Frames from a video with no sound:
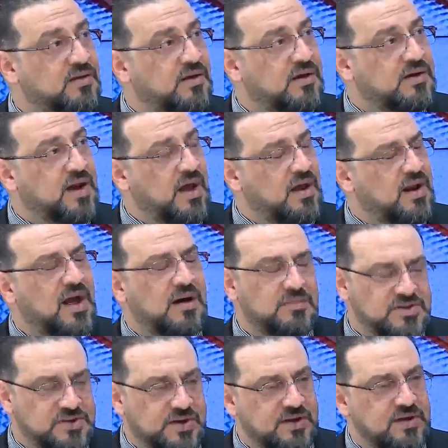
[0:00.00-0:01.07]
نعم لا
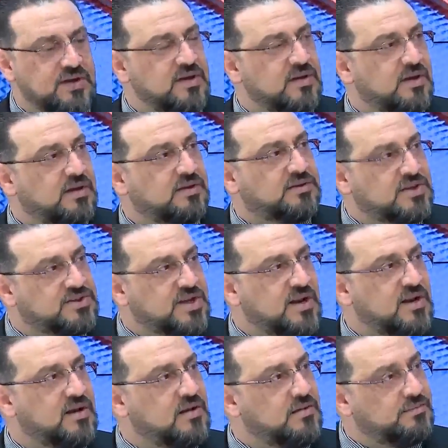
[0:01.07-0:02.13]
مصري اتصل
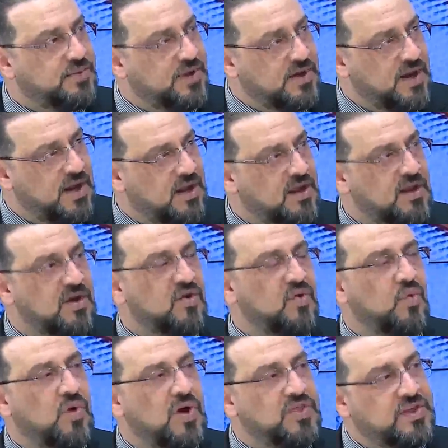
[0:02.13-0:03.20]
بينا
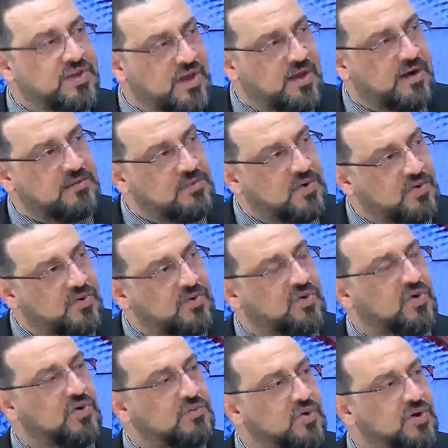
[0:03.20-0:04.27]
وذكر
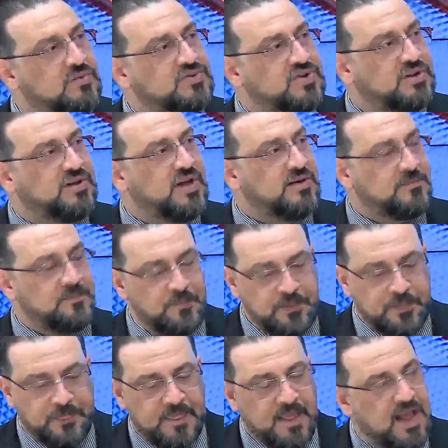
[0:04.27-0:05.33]
موضوع مهم جدا
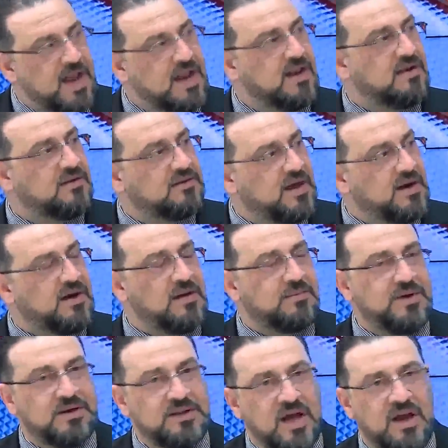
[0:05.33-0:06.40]
وهو هل ترغب
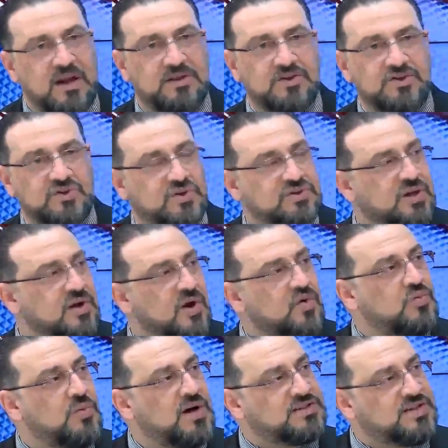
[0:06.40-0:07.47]
اداره الشرطه او
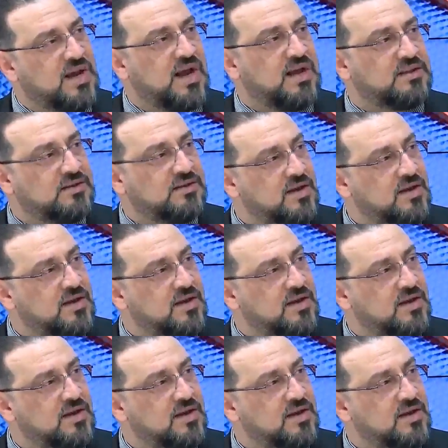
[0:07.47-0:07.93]
ما صحت